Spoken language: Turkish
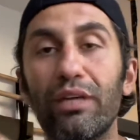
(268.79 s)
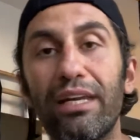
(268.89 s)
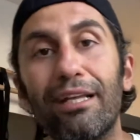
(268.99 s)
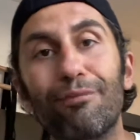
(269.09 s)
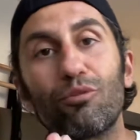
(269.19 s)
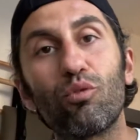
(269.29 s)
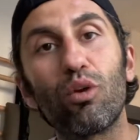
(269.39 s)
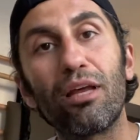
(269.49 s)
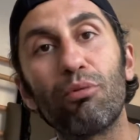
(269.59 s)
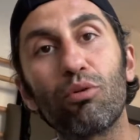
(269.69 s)
Genelde bunu
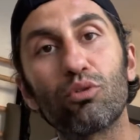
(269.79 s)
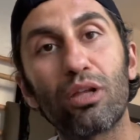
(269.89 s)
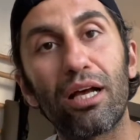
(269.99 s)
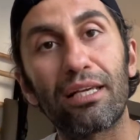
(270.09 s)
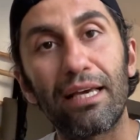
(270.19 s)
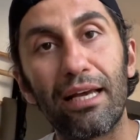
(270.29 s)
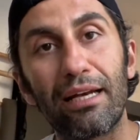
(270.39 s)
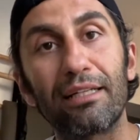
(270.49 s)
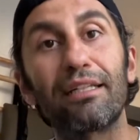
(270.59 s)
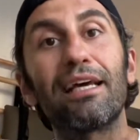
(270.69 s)
voleybolcular
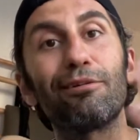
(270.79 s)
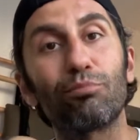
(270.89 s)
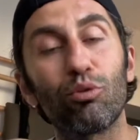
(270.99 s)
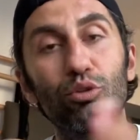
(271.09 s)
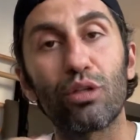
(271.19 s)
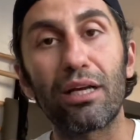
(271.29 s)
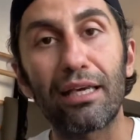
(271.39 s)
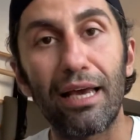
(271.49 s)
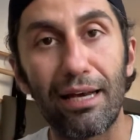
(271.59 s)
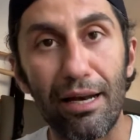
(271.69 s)
giyerler ya da handbolcular
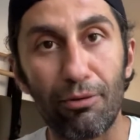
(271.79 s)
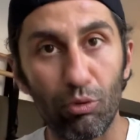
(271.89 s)
giyerler.